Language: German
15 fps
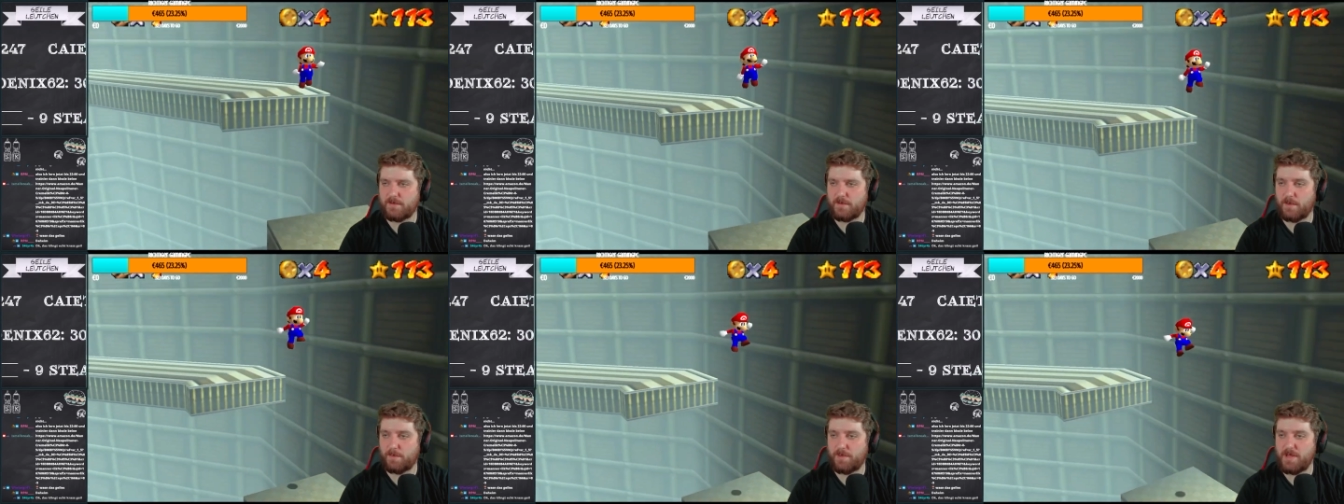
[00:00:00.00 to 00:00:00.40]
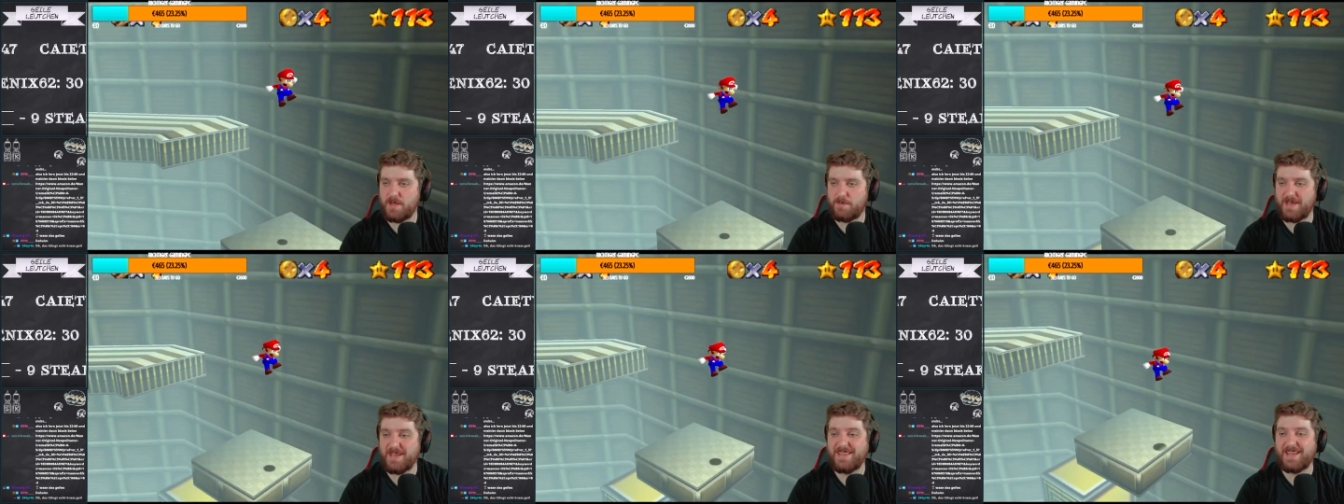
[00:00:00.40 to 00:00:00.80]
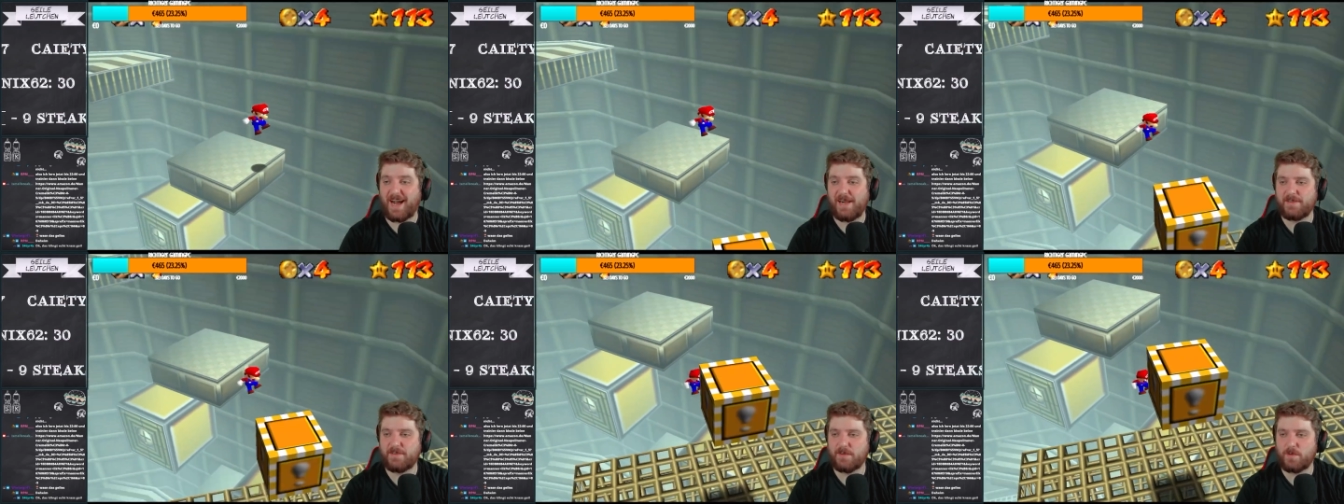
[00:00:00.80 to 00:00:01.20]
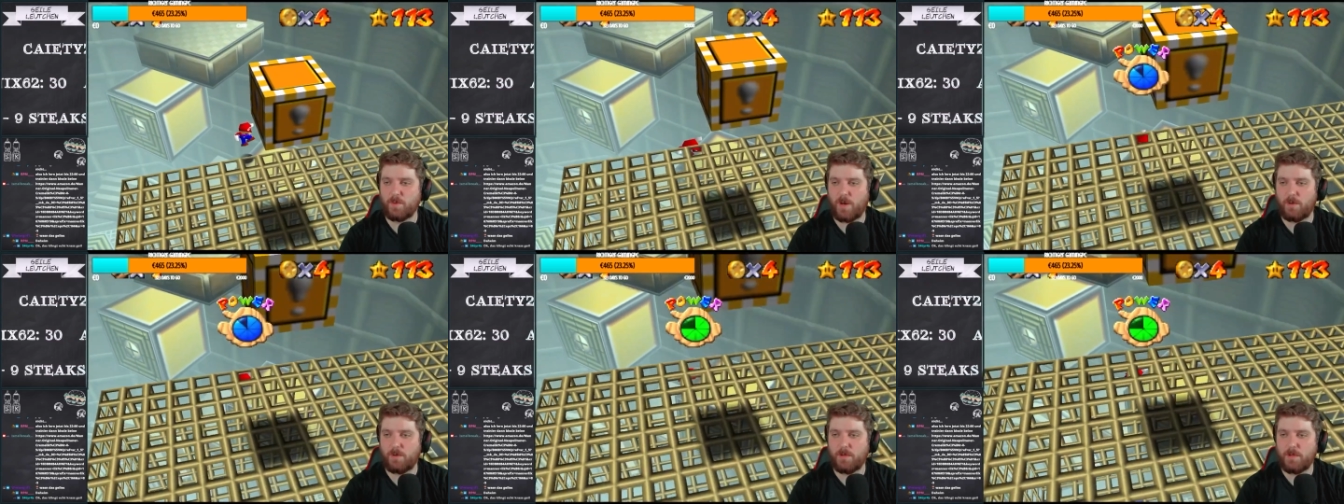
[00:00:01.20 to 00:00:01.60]
äh, be beinhaltet,
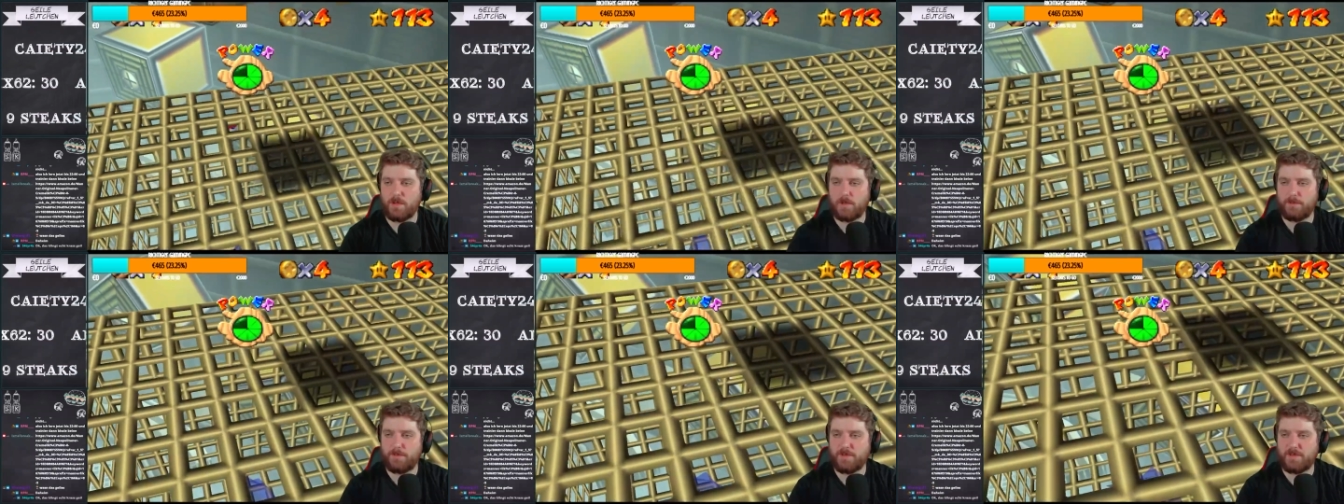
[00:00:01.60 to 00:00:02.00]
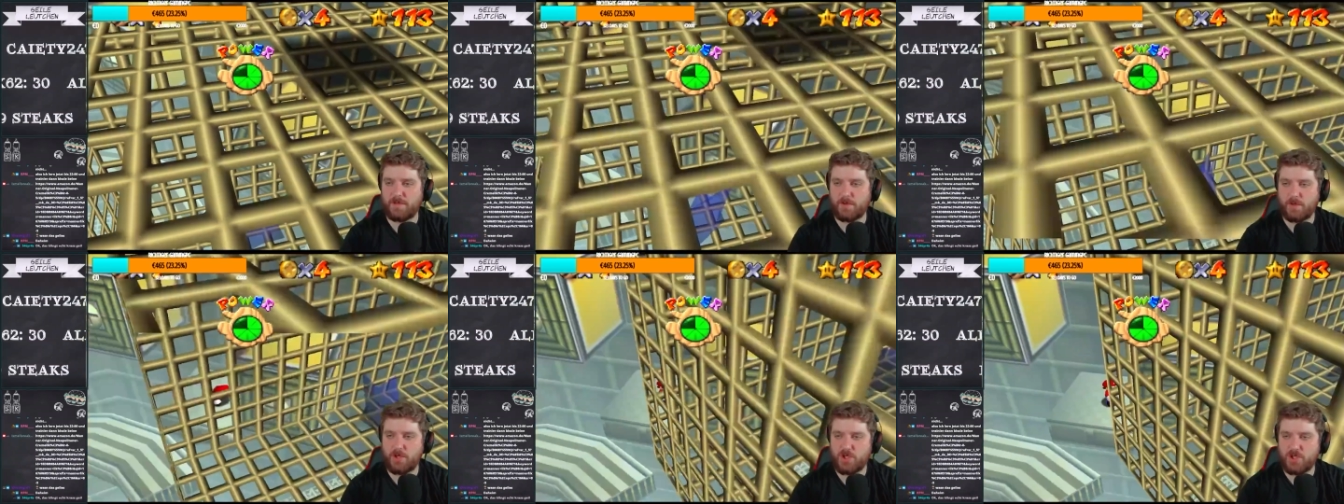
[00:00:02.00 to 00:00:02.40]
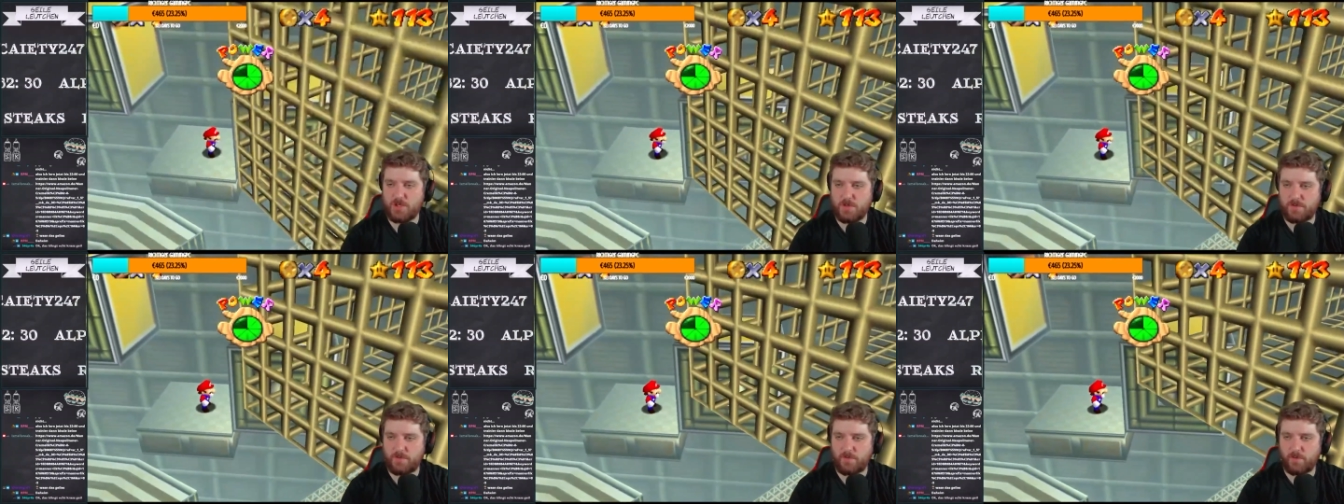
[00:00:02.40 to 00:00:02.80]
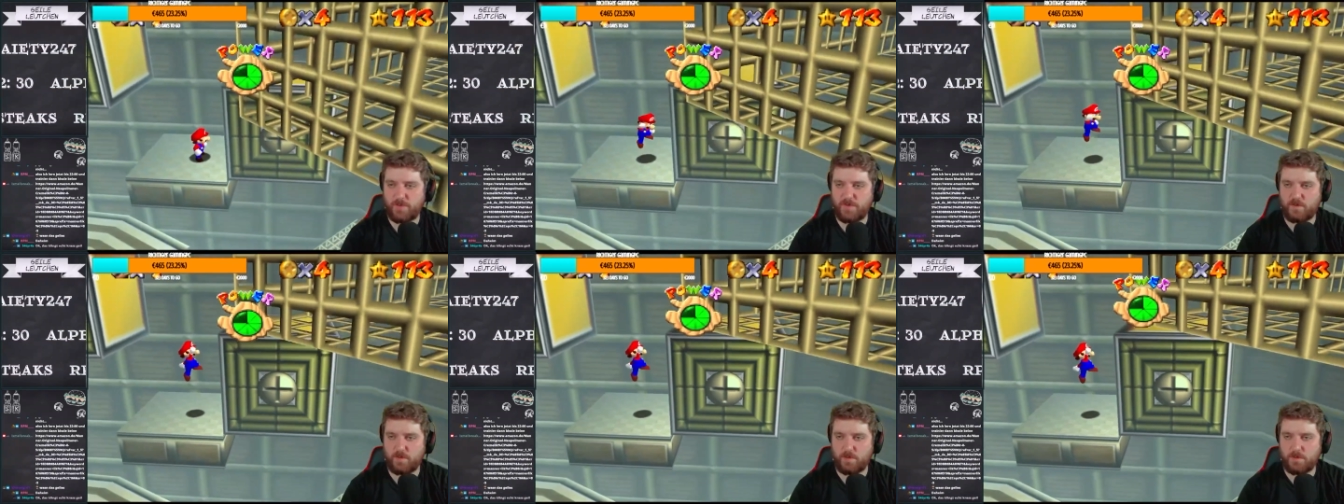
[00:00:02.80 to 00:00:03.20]
wow. Bitte Deutsch, wo
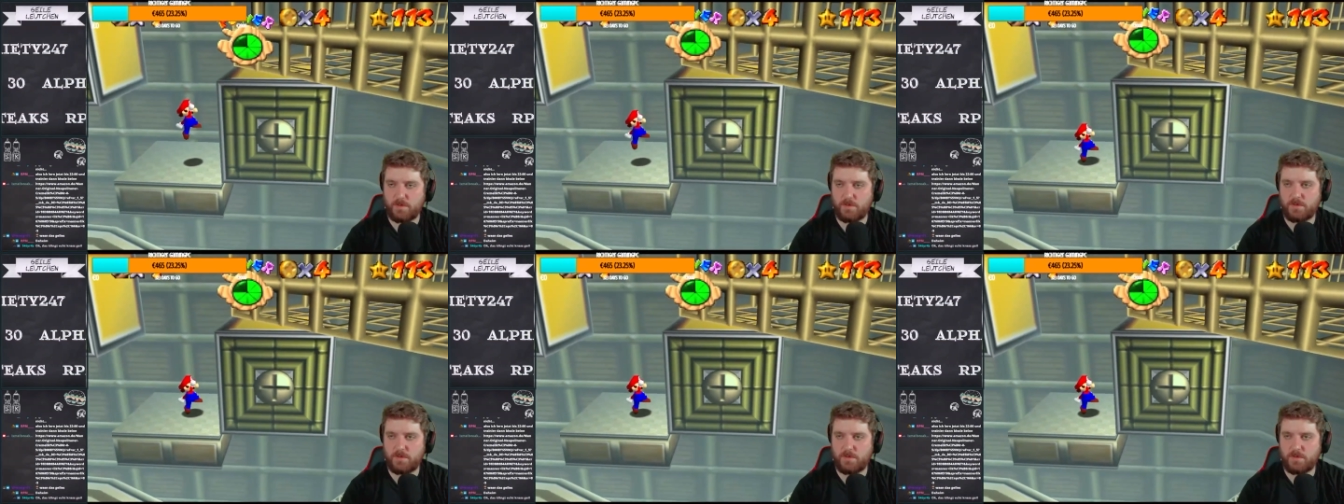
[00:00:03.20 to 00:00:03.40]
bist du?